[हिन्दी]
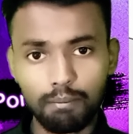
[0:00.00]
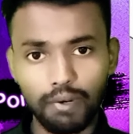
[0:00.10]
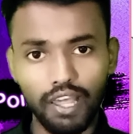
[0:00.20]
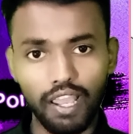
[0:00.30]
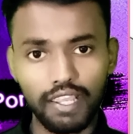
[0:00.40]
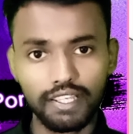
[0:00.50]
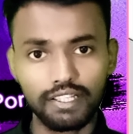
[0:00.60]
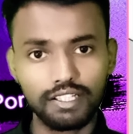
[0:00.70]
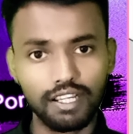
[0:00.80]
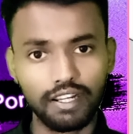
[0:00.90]
जैसे
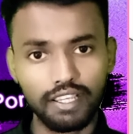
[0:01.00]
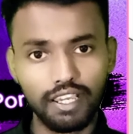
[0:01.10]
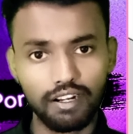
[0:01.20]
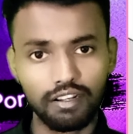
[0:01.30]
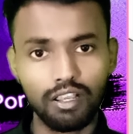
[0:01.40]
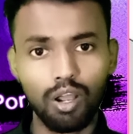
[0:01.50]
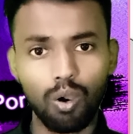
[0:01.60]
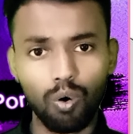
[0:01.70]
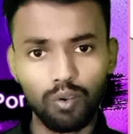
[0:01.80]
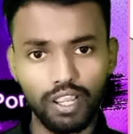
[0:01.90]
पढ़ाई करियर
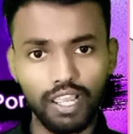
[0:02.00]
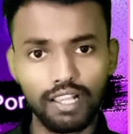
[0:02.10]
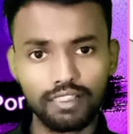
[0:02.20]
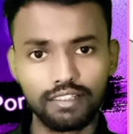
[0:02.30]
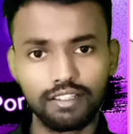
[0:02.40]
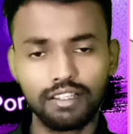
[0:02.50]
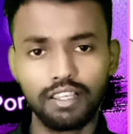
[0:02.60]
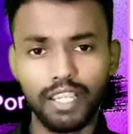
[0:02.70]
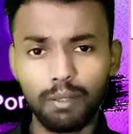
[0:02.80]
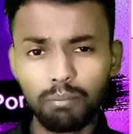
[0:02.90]
और हेल्थ
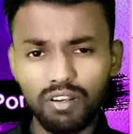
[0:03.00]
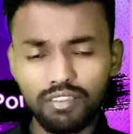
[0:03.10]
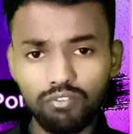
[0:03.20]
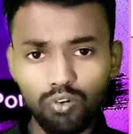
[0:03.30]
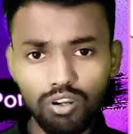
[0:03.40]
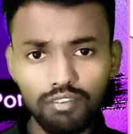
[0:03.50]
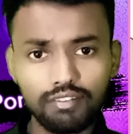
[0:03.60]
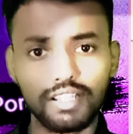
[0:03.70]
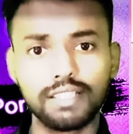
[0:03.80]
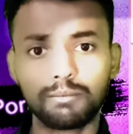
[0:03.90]
इन पर से
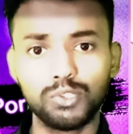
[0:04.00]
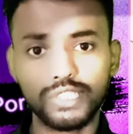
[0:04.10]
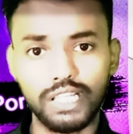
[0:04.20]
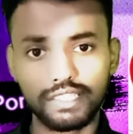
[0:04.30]
फोकस ख़त्म हो